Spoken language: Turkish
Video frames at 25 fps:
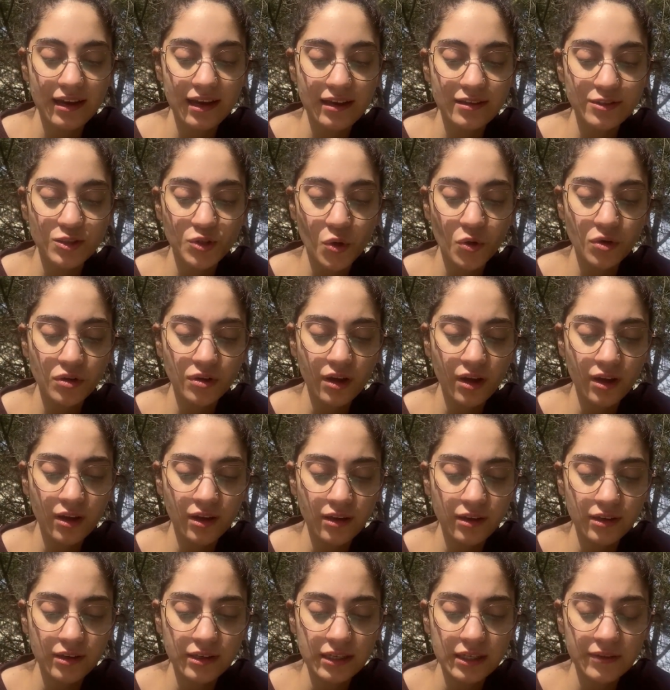
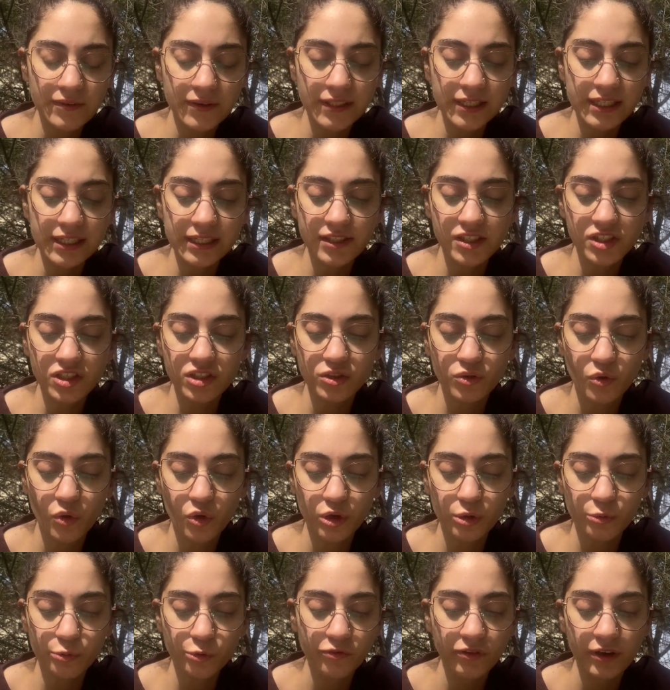Sonra Ivan için
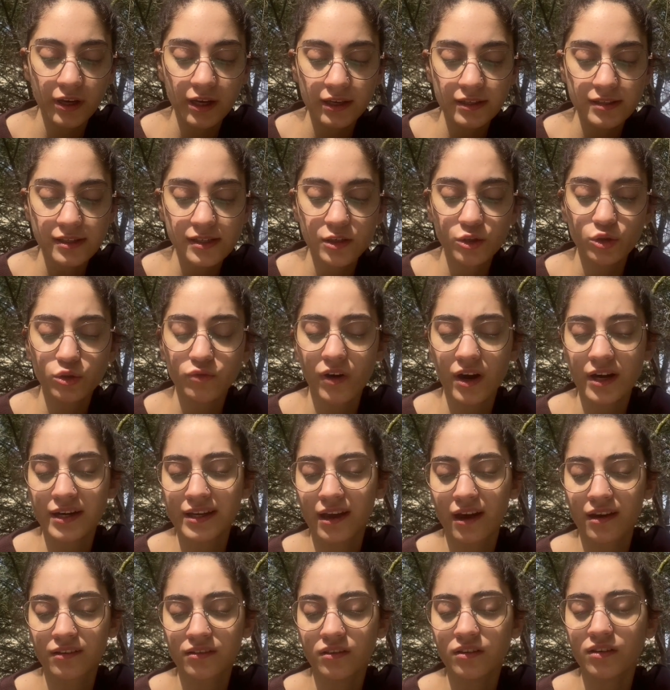Ölümü ve Sarı Duvar
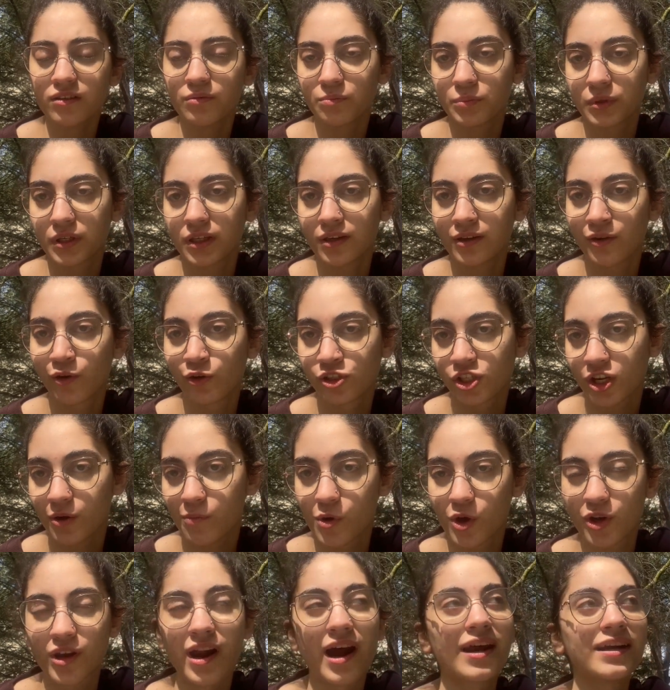Kağıdı'nı bir hocam
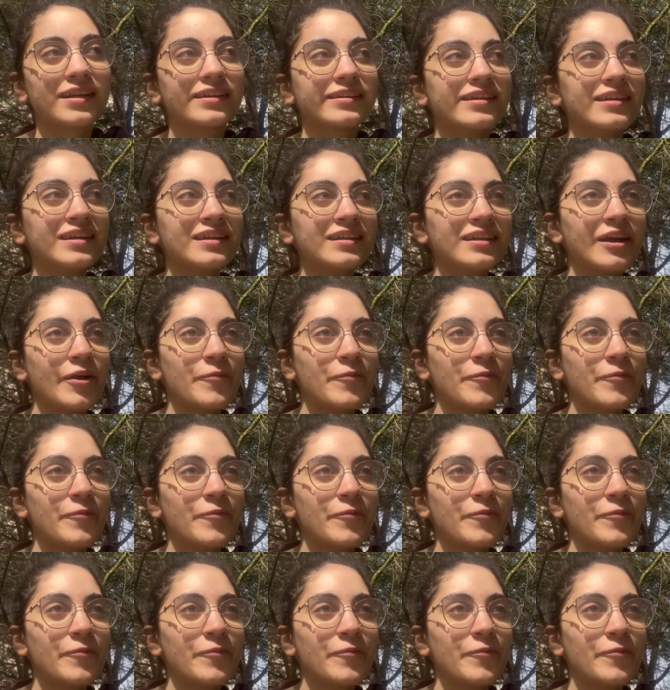önerdi.